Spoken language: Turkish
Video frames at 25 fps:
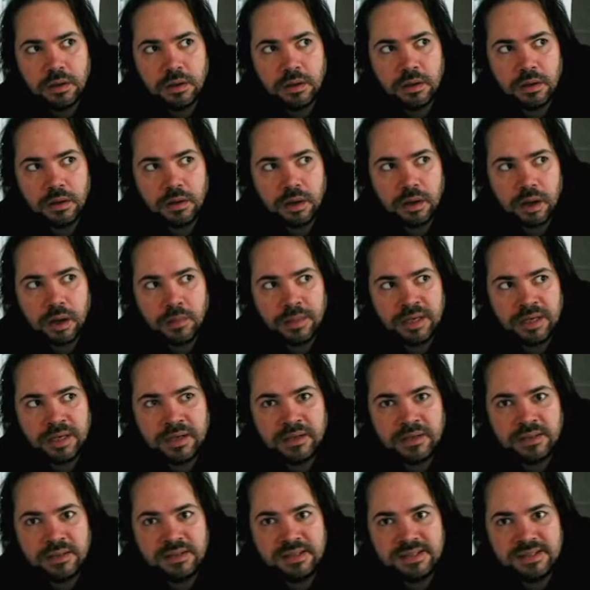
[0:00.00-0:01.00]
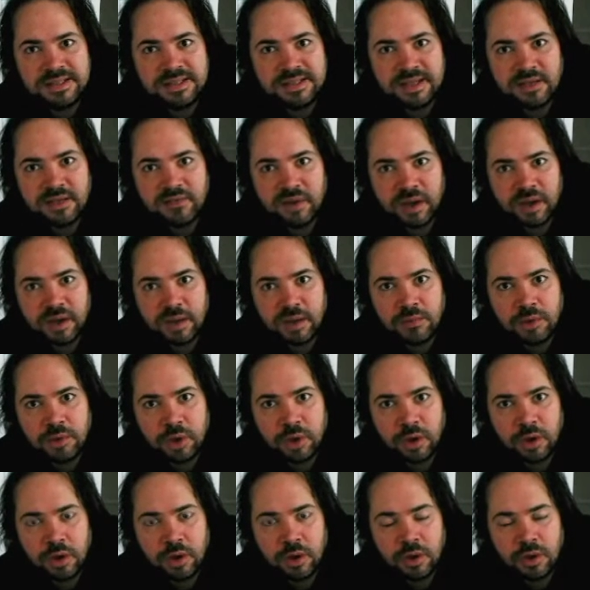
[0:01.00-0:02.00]
Amerika da destek
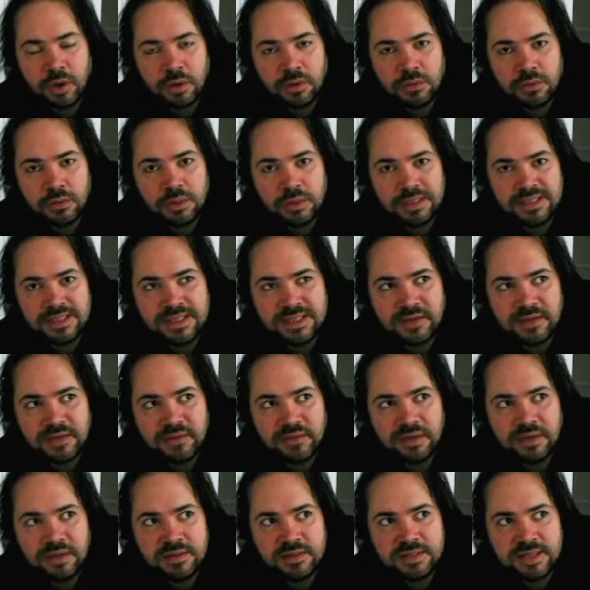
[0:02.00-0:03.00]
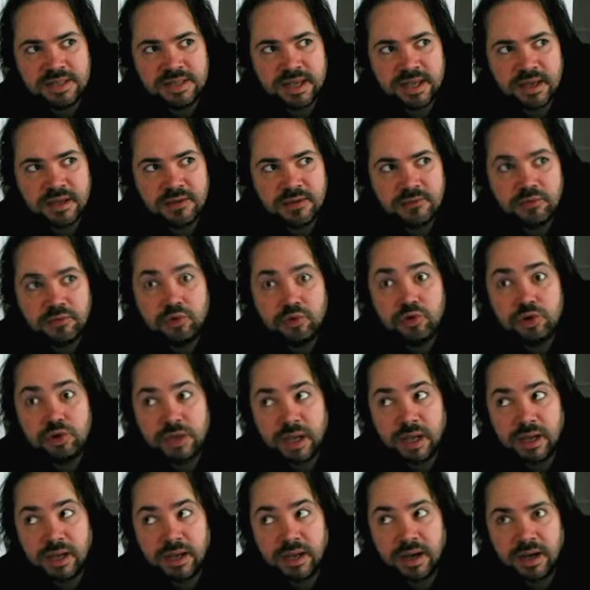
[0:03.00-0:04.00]
veremiyor. Destek verirse Rusya
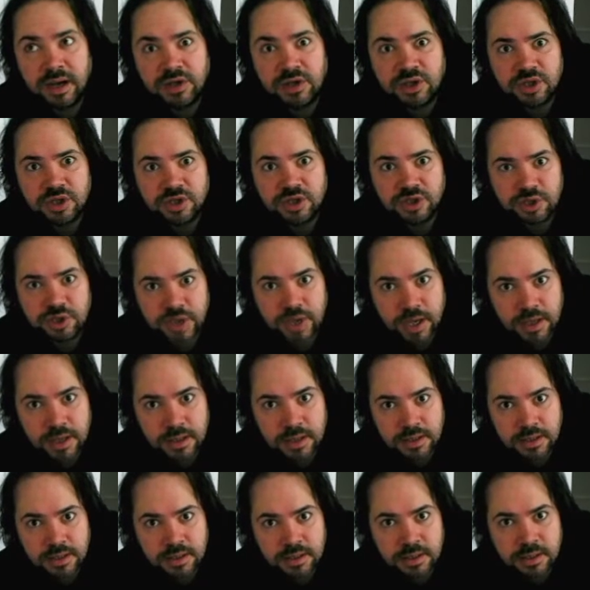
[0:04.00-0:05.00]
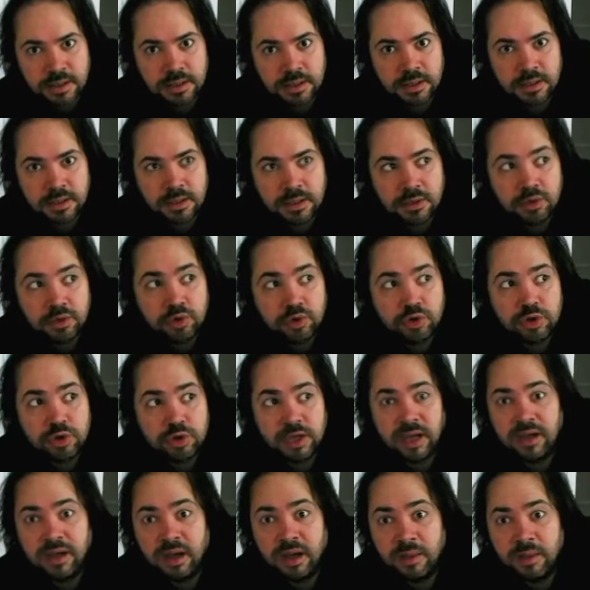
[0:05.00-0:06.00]
ile karşılaşacak. Rusya
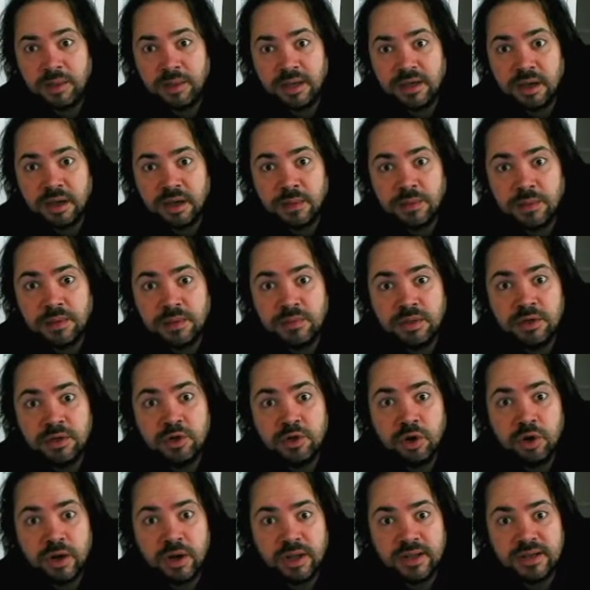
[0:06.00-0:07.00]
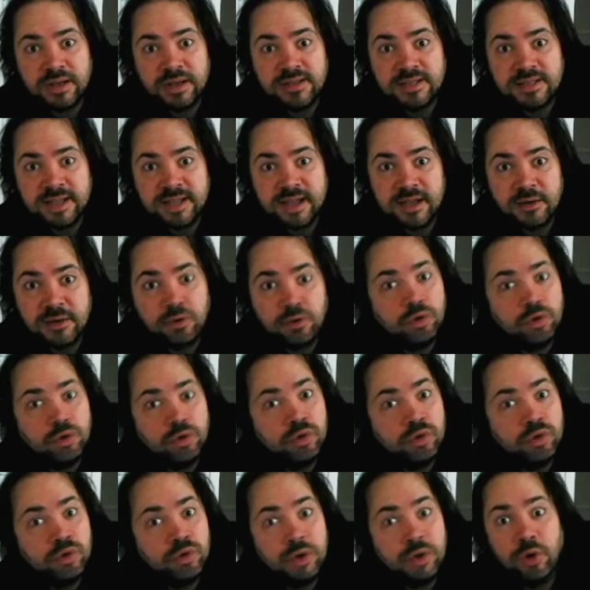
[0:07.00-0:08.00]
ile Amerika birbirini yok ederse
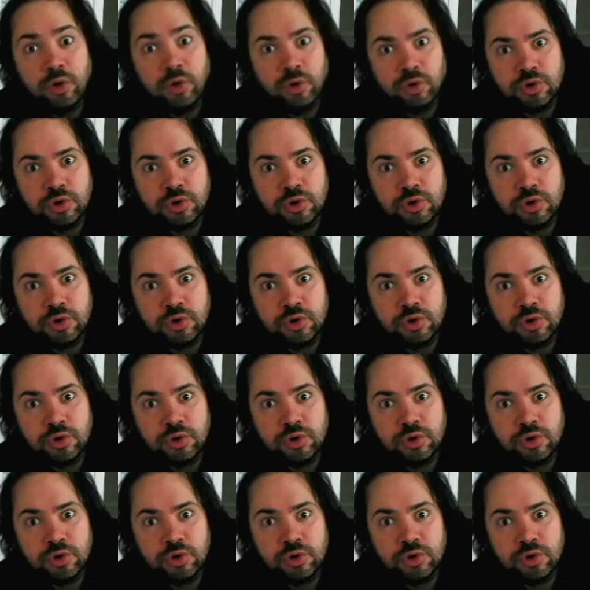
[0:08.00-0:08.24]
dünya yok olur.